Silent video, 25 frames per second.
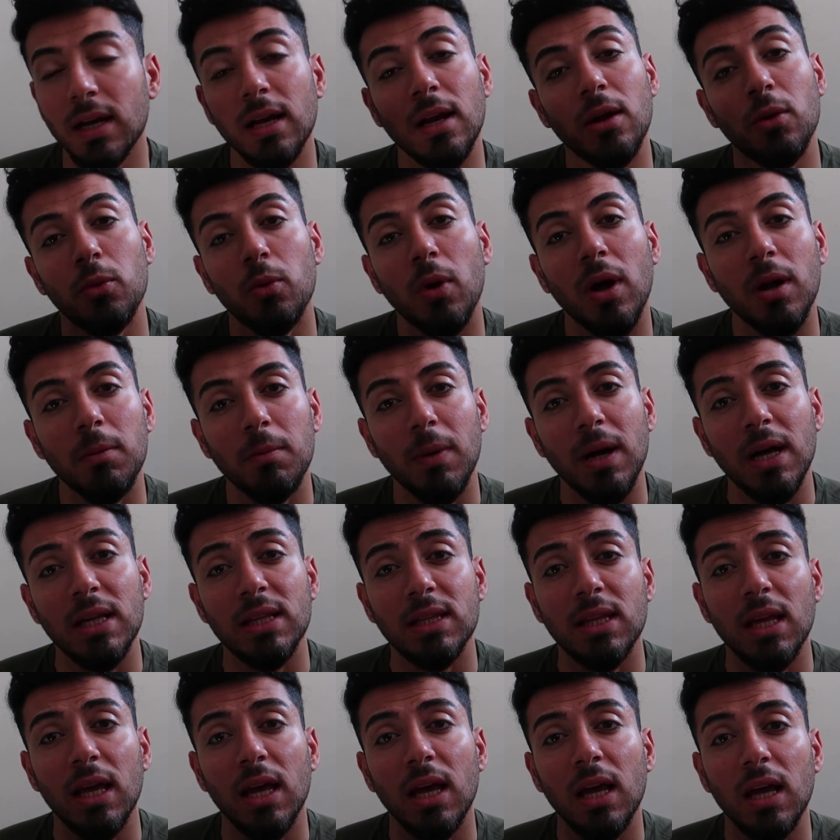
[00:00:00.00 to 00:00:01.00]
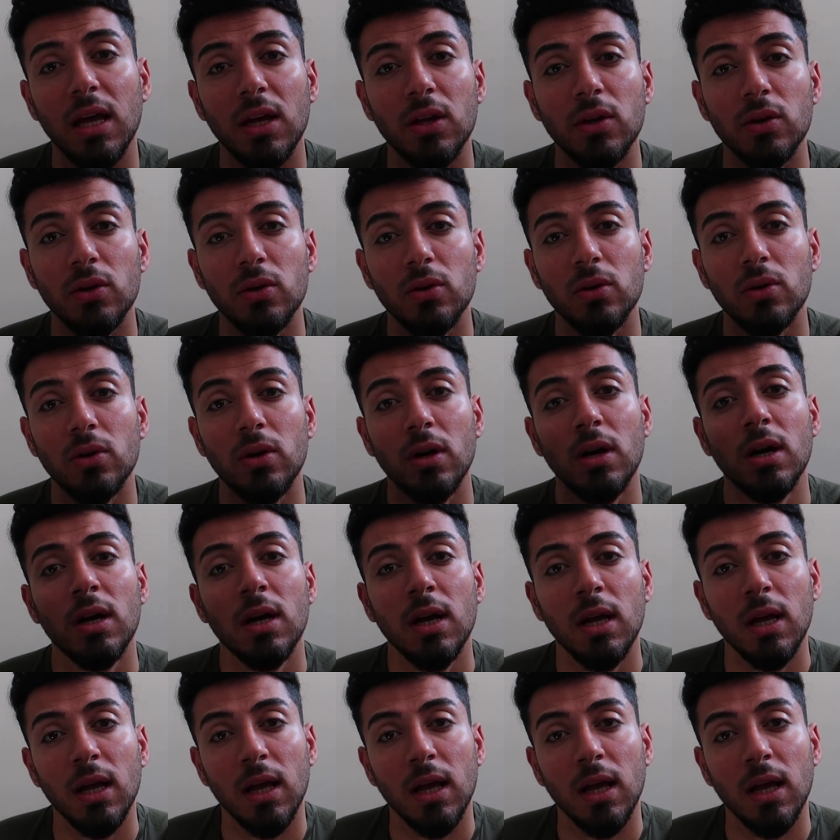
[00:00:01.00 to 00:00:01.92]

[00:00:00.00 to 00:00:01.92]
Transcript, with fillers: العنوان مالته انه